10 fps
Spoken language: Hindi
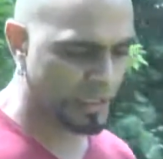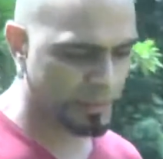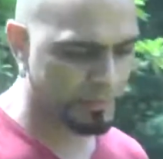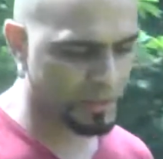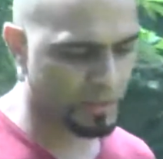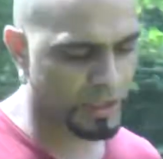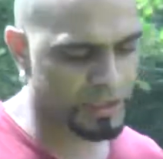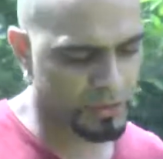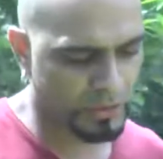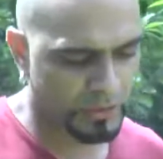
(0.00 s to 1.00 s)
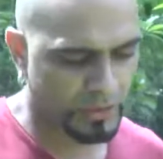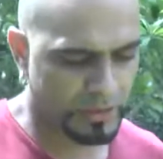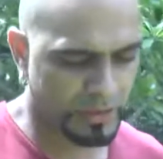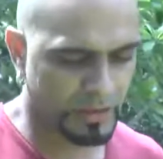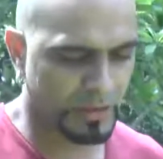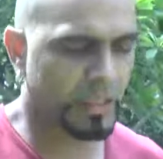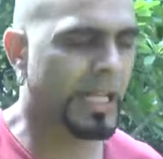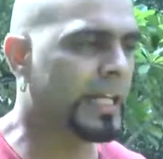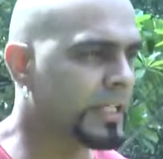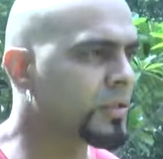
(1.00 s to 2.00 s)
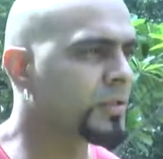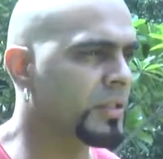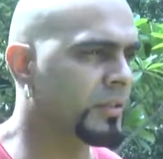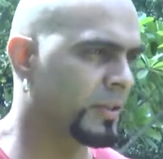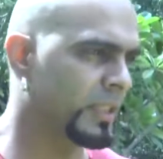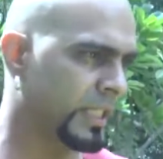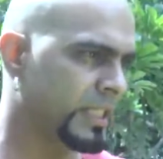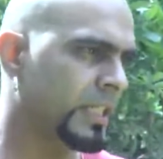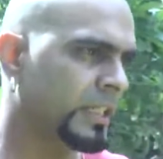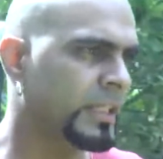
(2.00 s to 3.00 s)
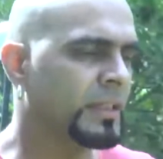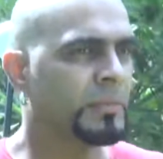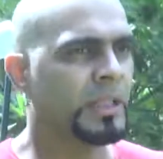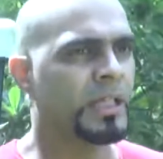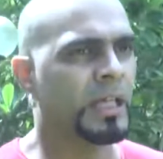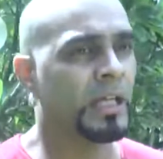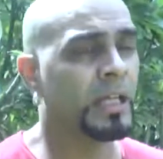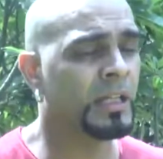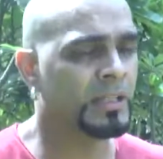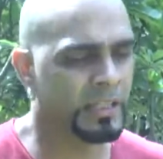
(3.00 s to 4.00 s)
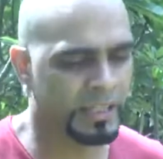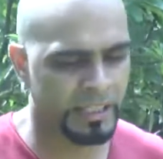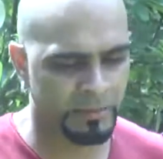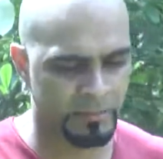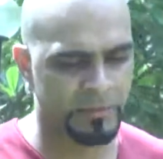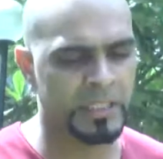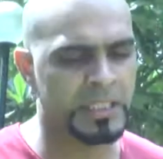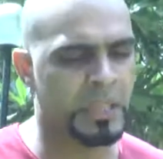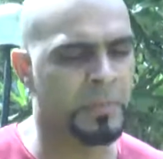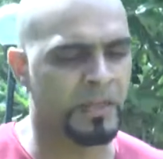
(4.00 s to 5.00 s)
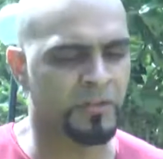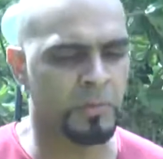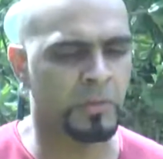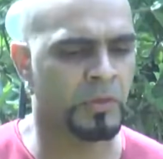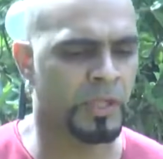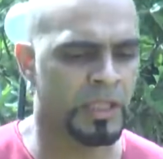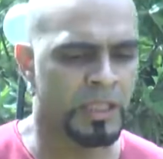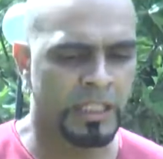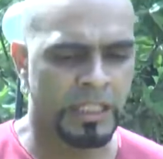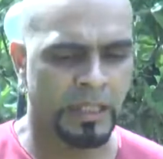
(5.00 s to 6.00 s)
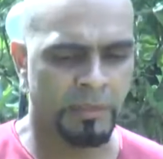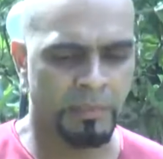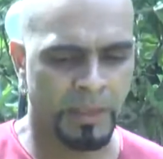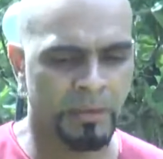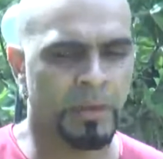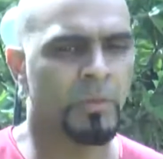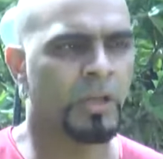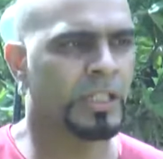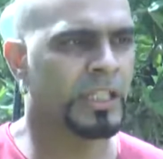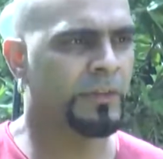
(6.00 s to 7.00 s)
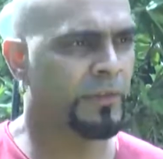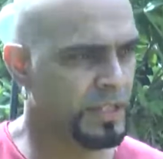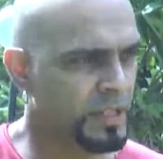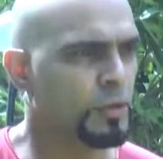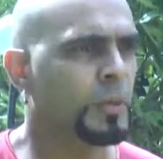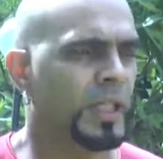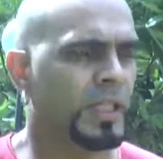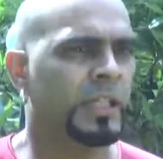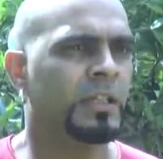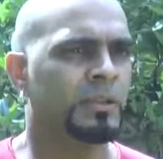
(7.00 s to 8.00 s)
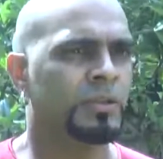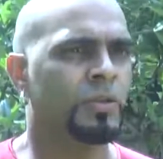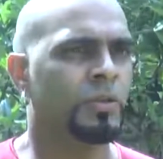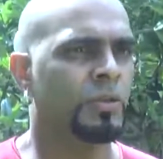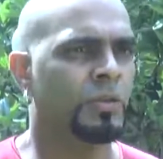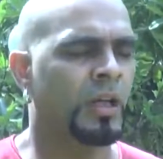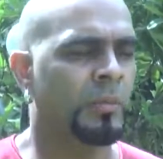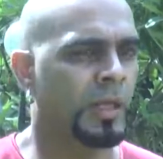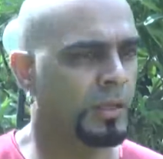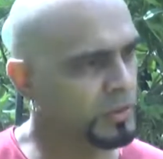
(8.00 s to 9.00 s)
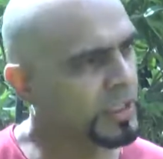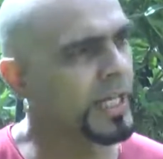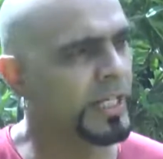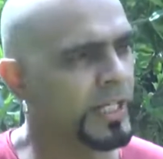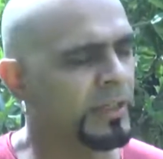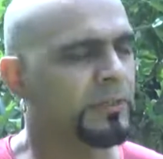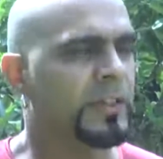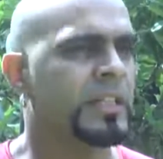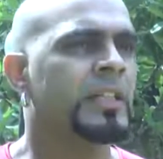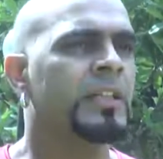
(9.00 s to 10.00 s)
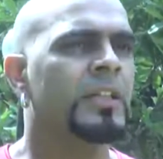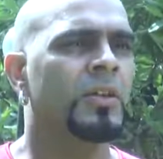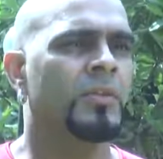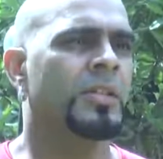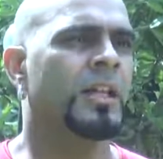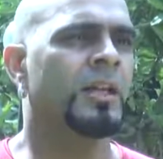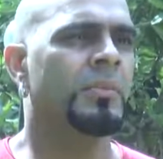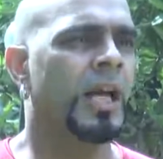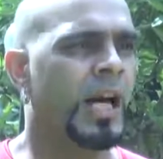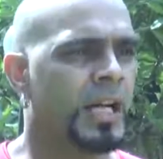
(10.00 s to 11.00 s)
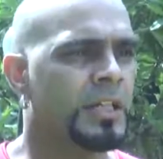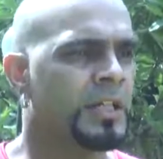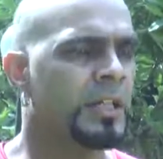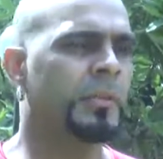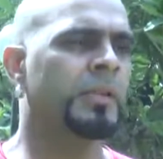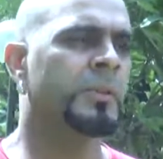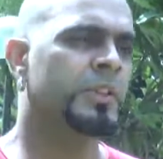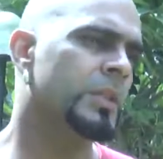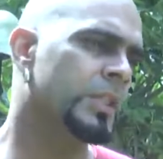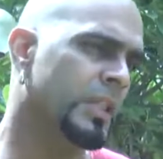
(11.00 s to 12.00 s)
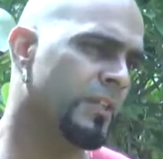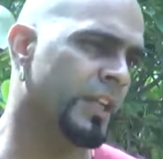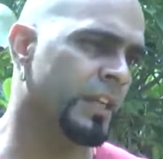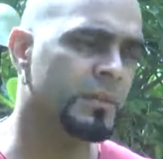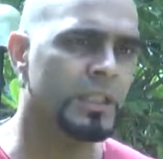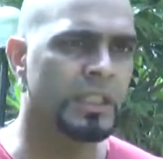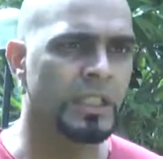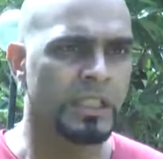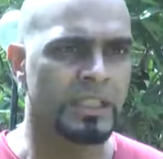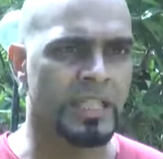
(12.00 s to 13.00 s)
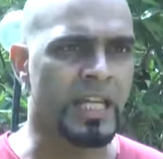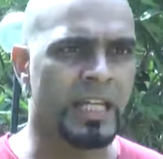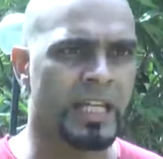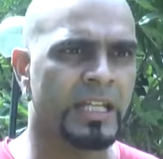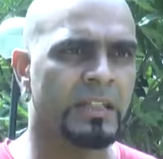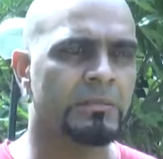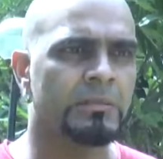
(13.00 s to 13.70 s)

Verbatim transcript: मेरे को राजीव को रियलिटी शोज़ के लिए जानते हैं मगर अरे करके एक डिजिटल प्लेटफॉर्म है उन्होंने हमें पहली बार मौका दिया एक फिक्शन शो बनाने का जो हमारा खुद का आइडिया है फिर से उसका नाम है आयशा माई वर्चुअल गर्लफ्रेंड ये एक